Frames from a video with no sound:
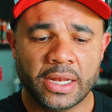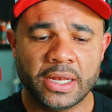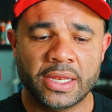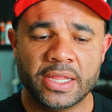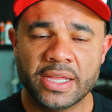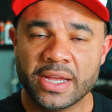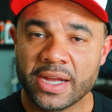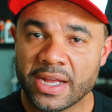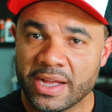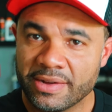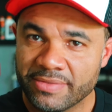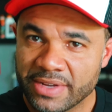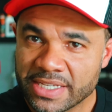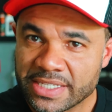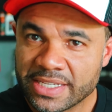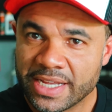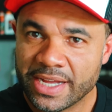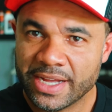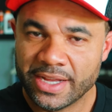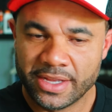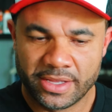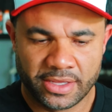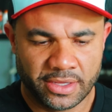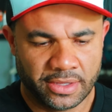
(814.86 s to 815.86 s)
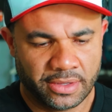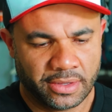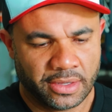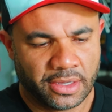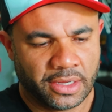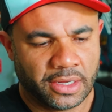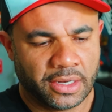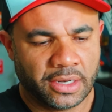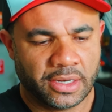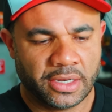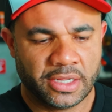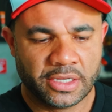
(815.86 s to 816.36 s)
linha Kawasaki,
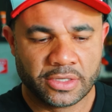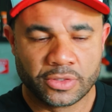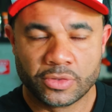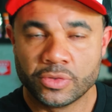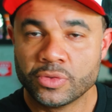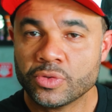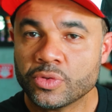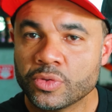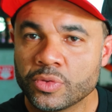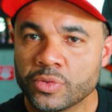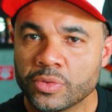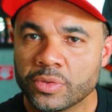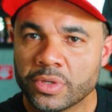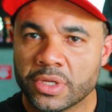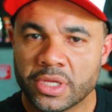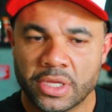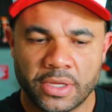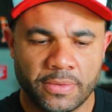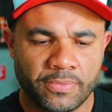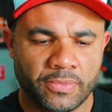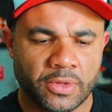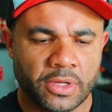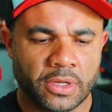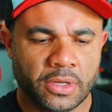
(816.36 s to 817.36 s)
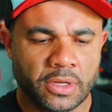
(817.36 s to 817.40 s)
linha Suzuki,